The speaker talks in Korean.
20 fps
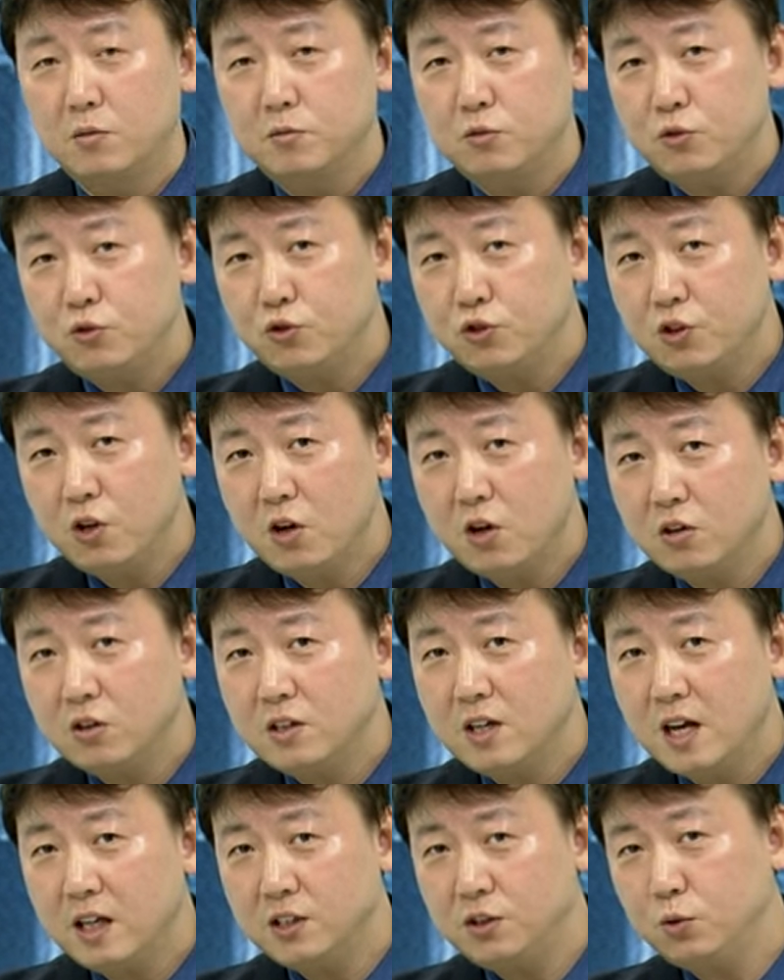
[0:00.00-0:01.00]

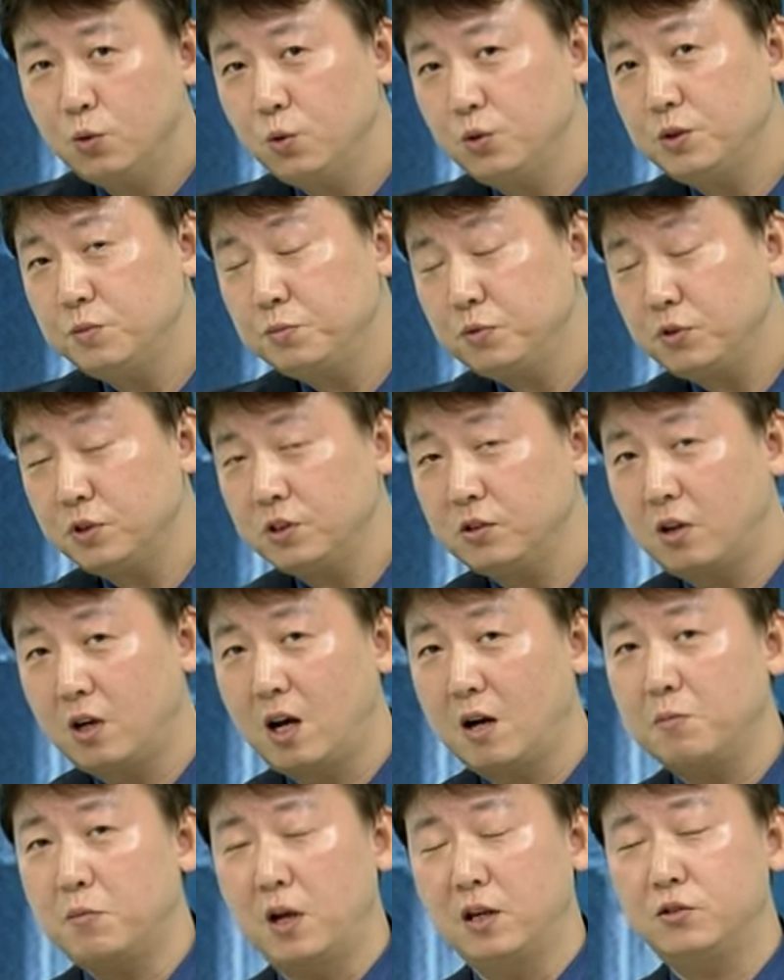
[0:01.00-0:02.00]
추격을 하시고
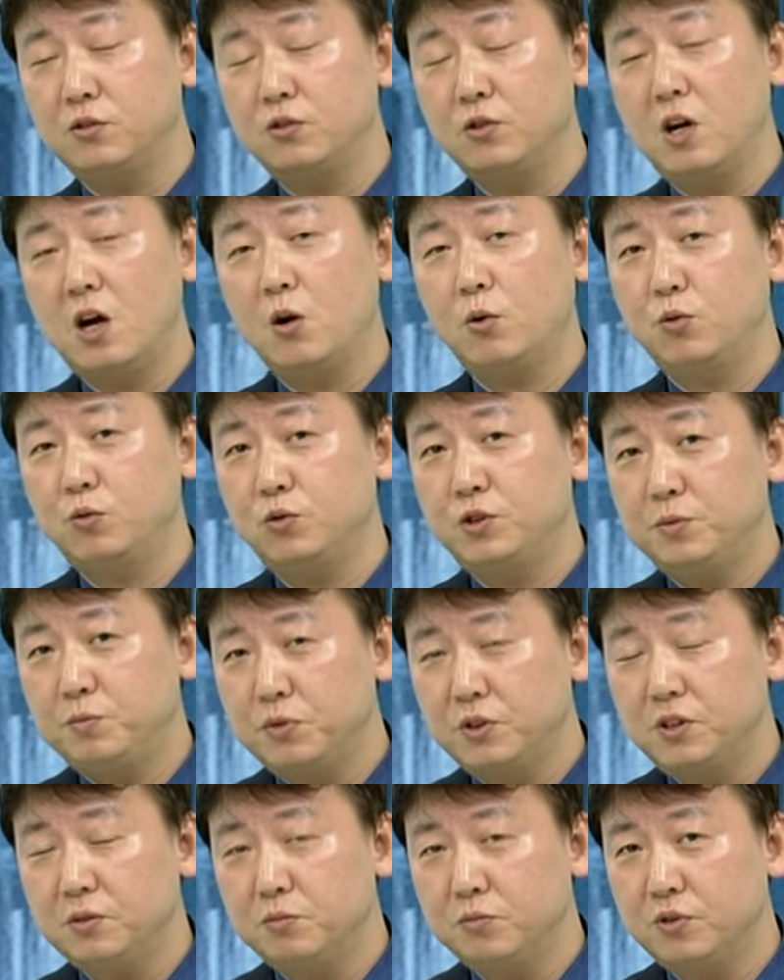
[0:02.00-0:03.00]
싶으시거나 매수를 하고
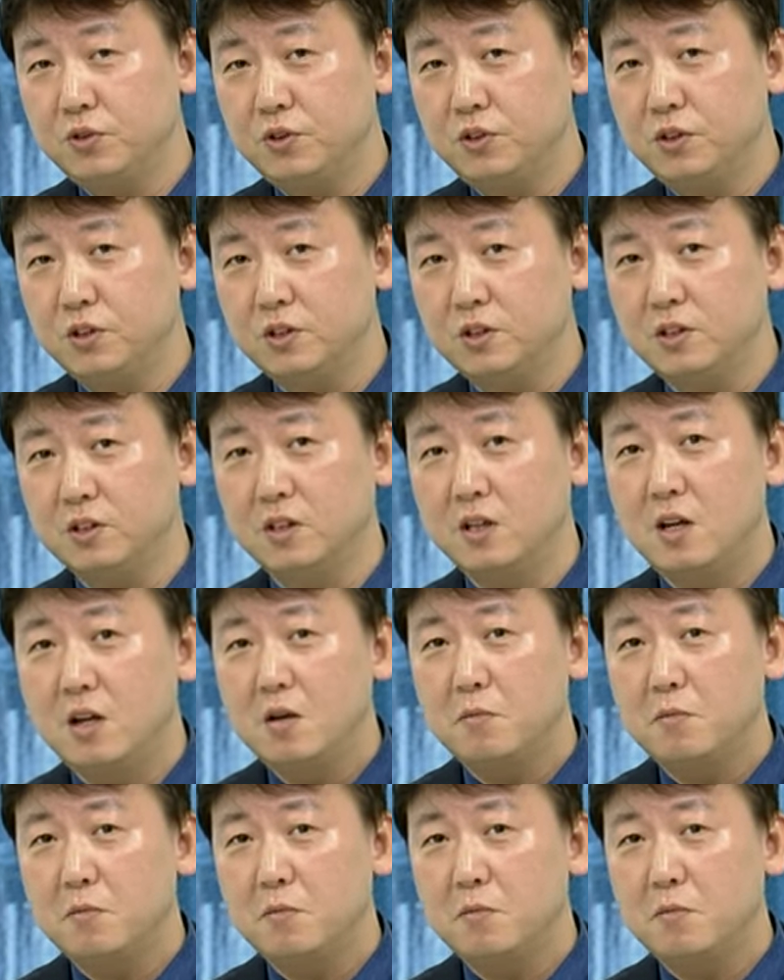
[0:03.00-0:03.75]
싶으신 분들은